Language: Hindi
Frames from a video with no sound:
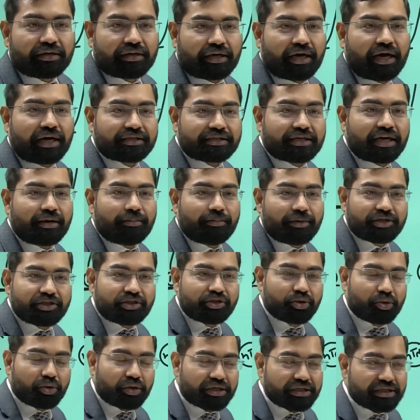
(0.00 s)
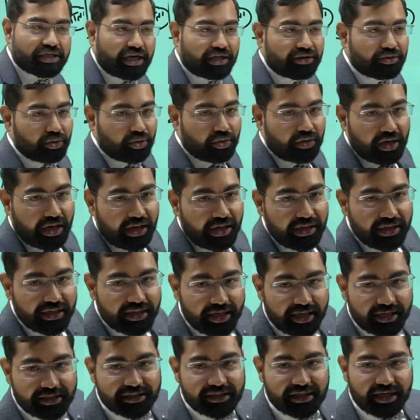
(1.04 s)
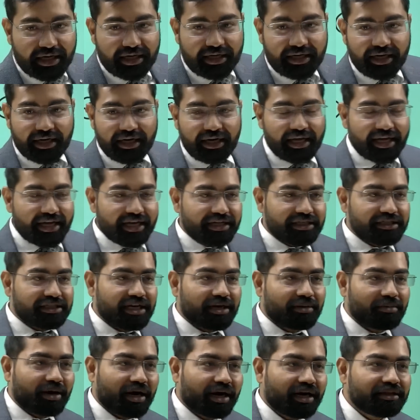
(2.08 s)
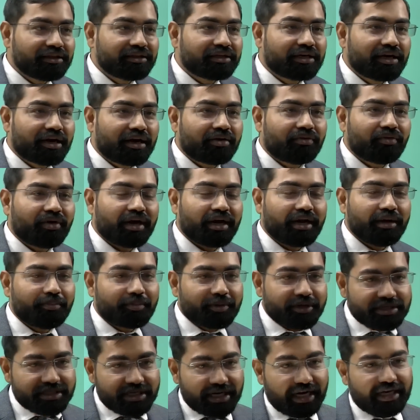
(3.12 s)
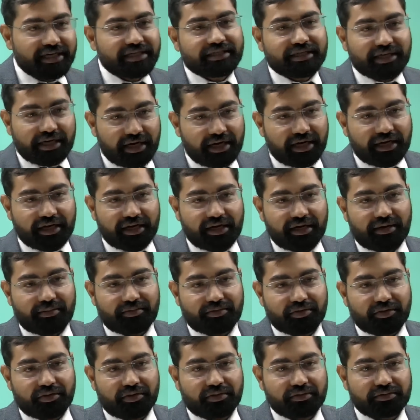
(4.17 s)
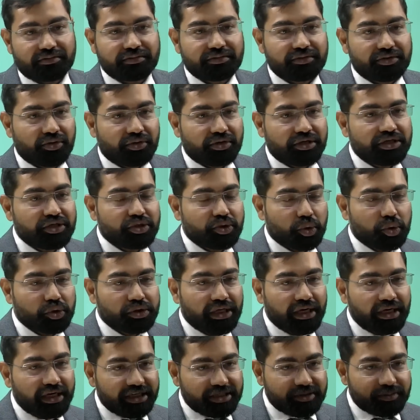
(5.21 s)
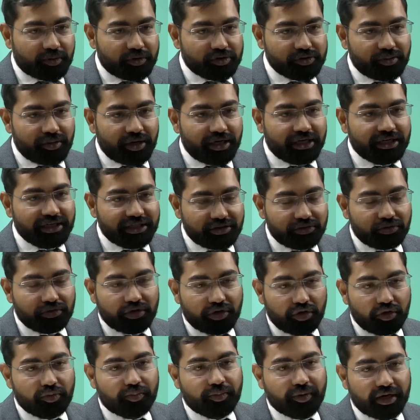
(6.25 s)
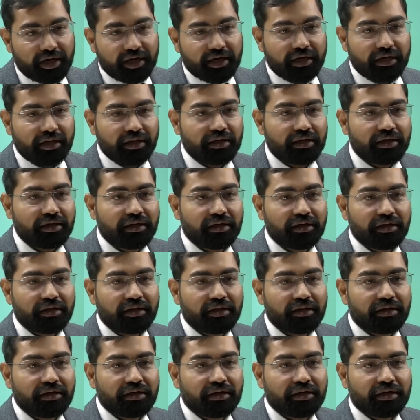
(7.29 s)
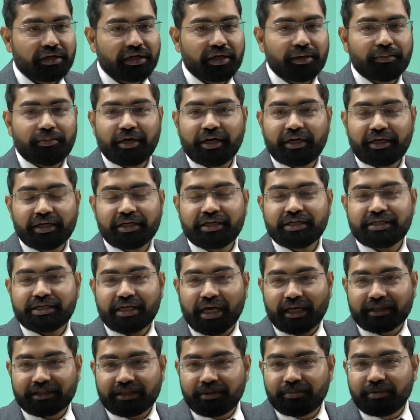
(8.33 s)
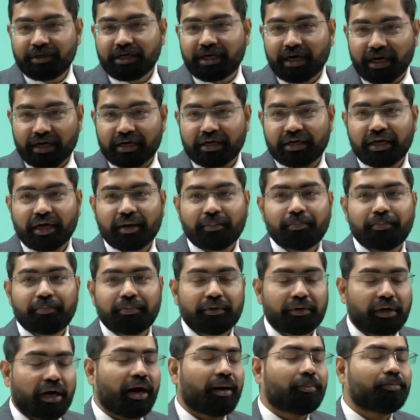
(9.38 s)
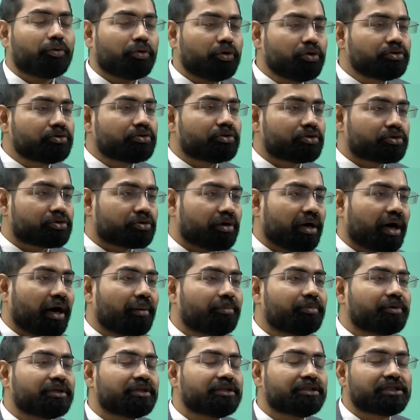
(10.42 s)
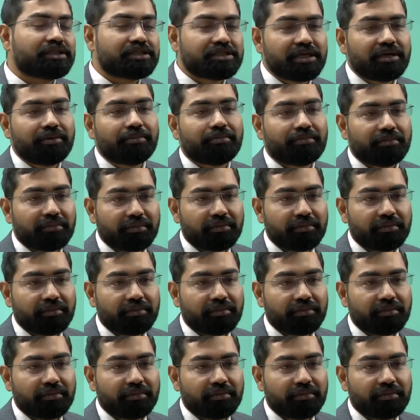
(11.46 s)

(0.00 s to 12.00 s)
खासकर बच्चियों के साथ होगा एक सर्टेन एज के बाद घर वाले प्रेशराइज करेंगे आपको क्योंकि सोशल रिस्पॉन्सिबिलिटीज उनके ऊपर है कि बेटी की शादी भी करनी है आप खुद सोचो आप जिस दिन